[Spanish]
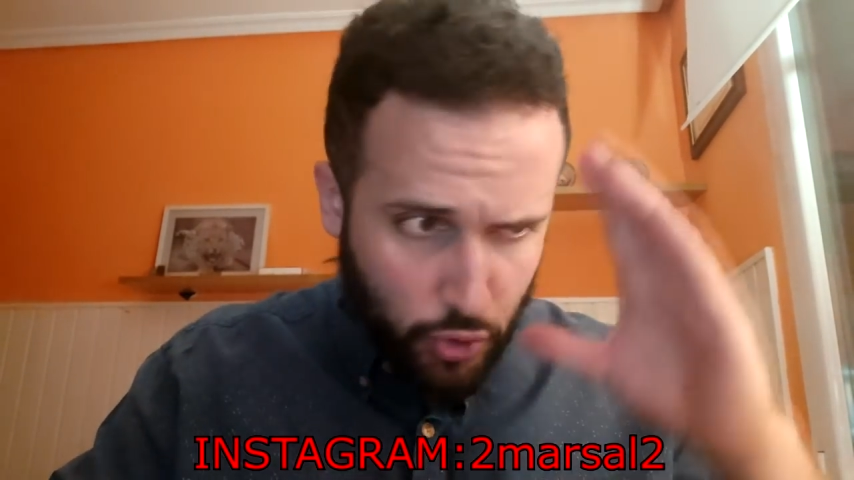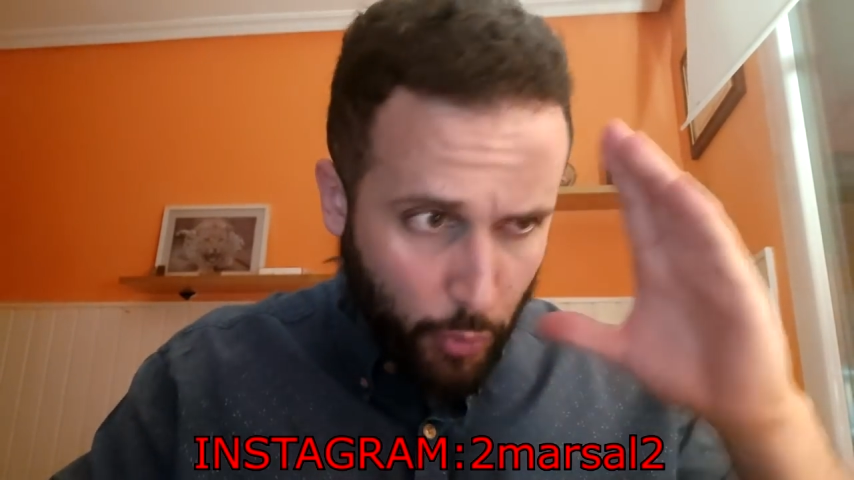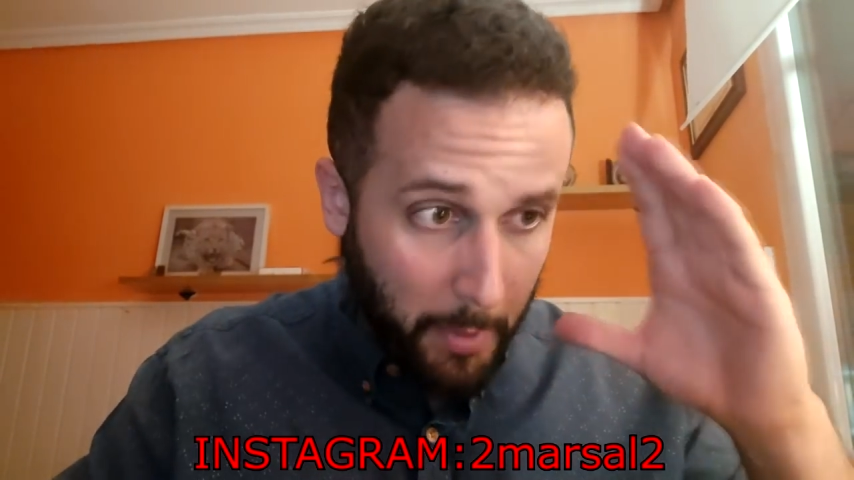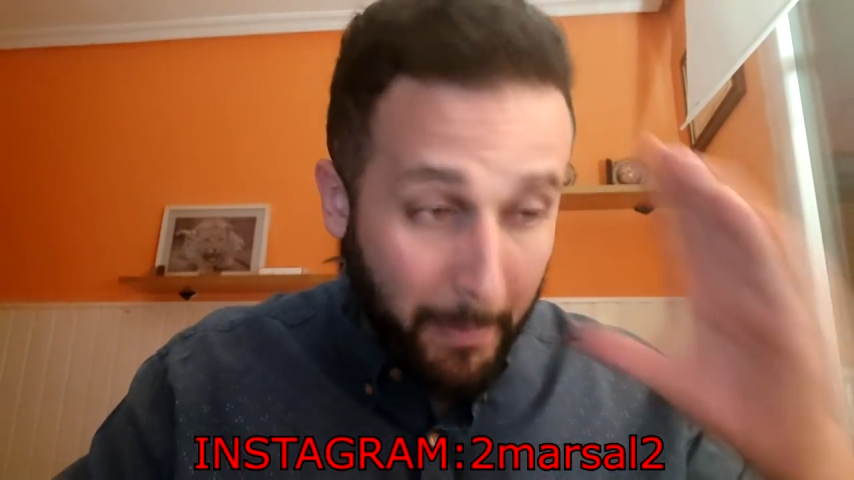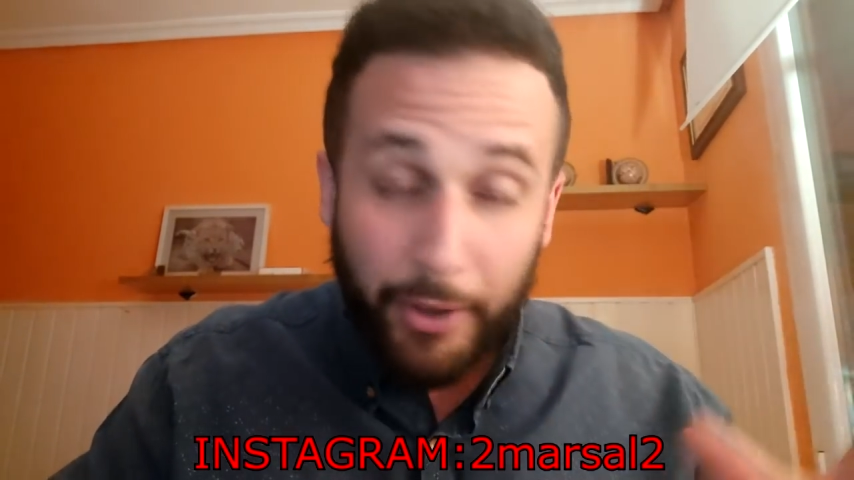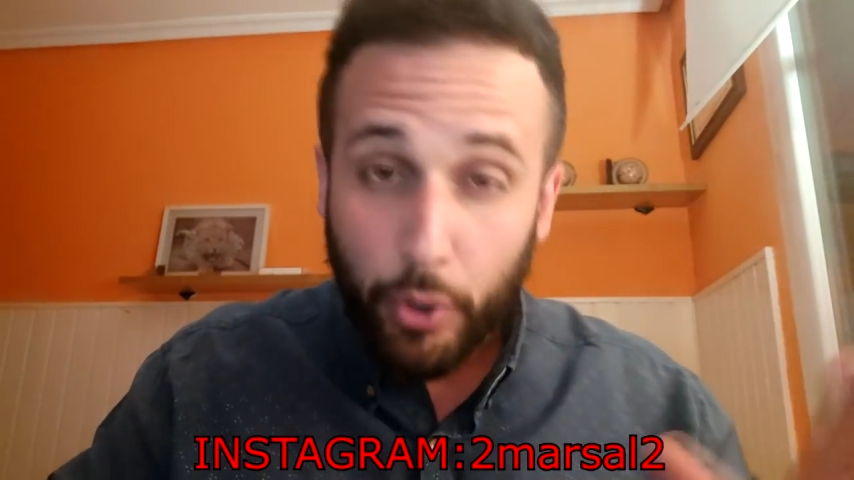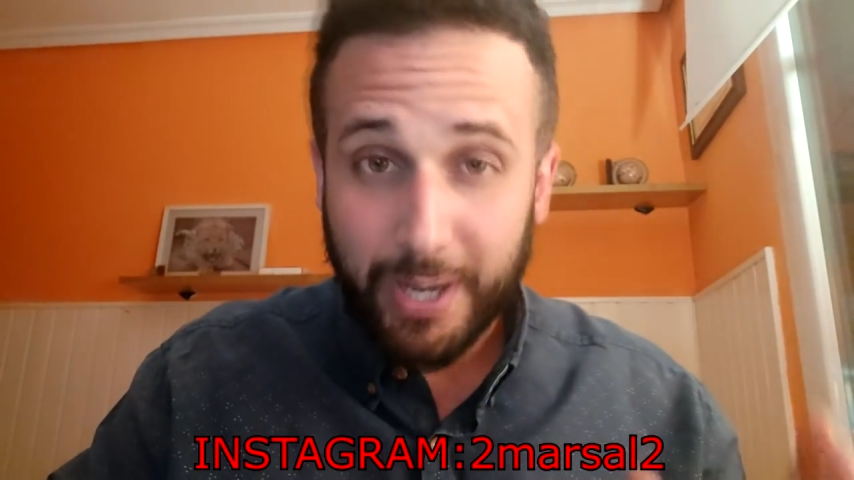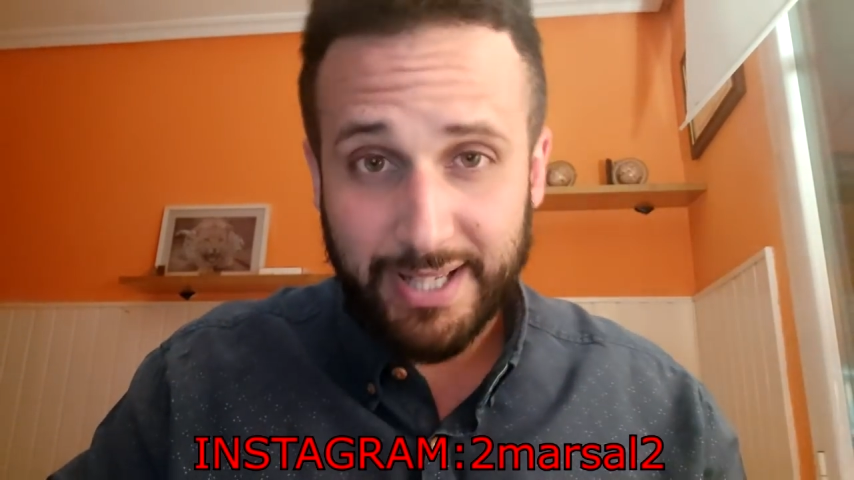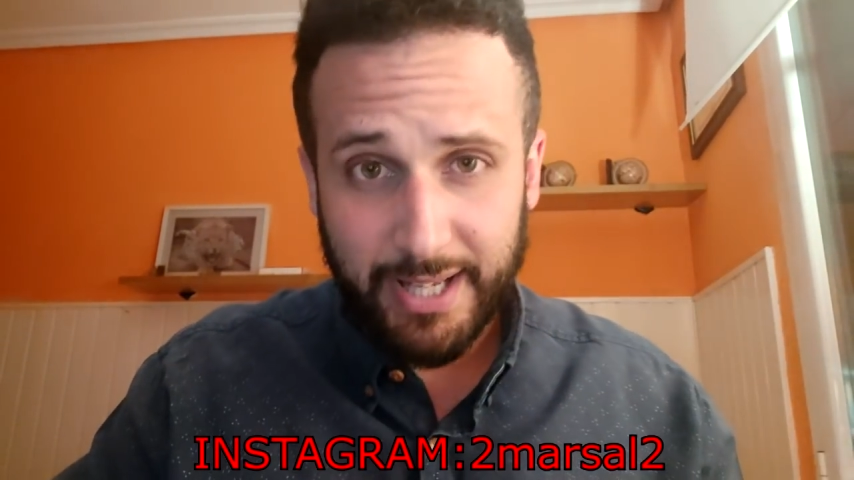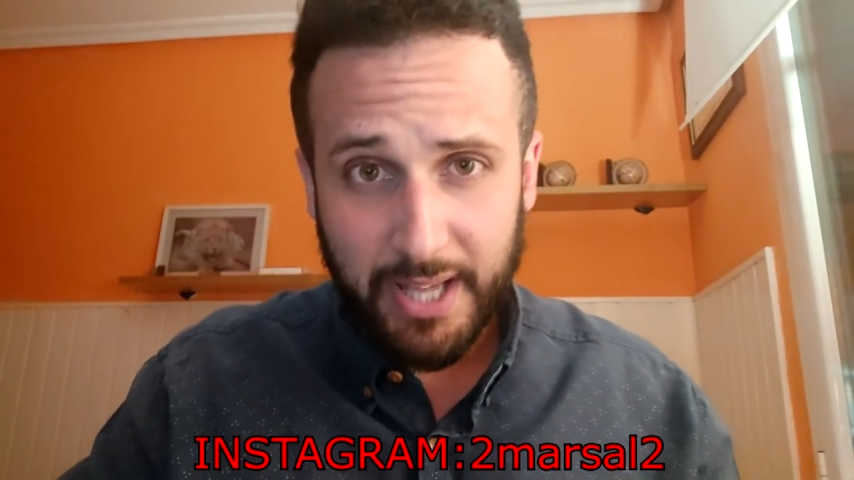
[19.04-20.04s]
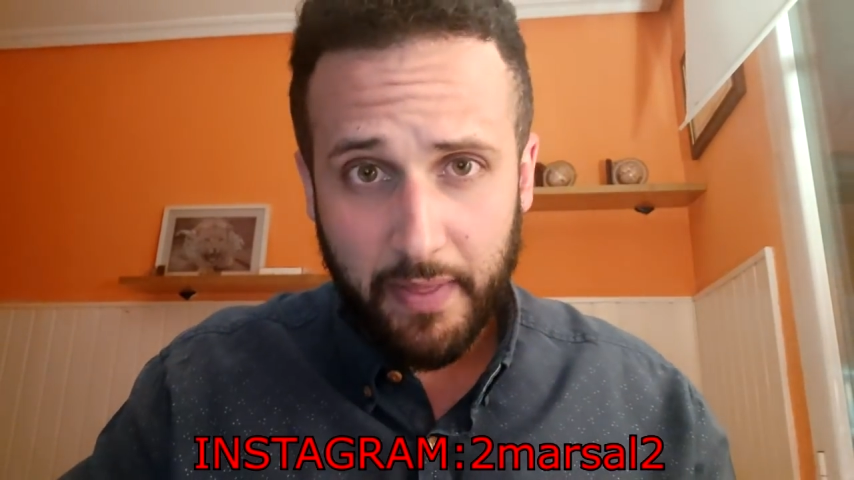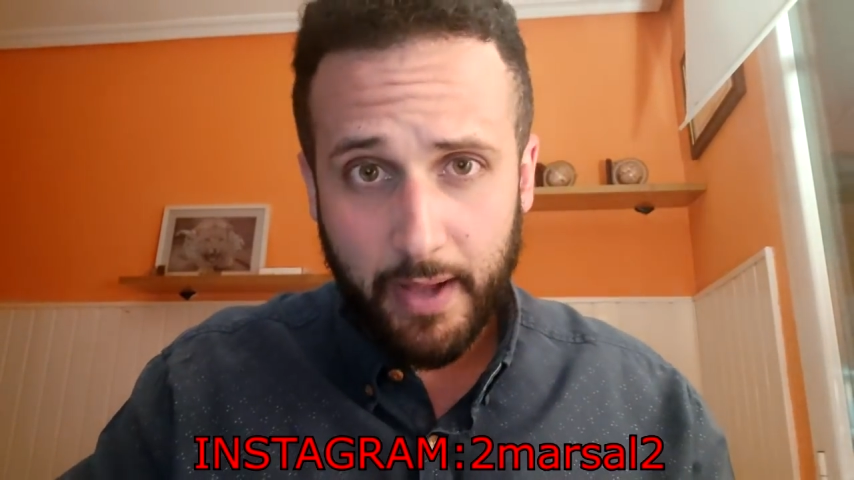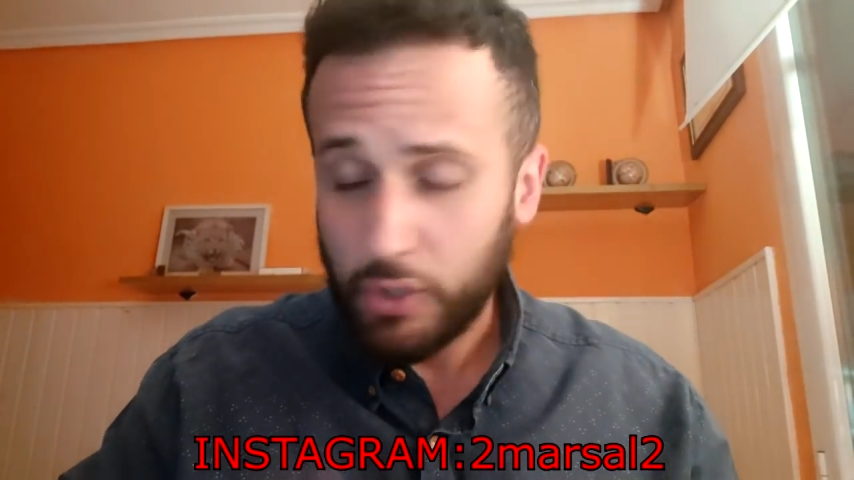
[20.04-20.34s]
sobre Mario Castañeda,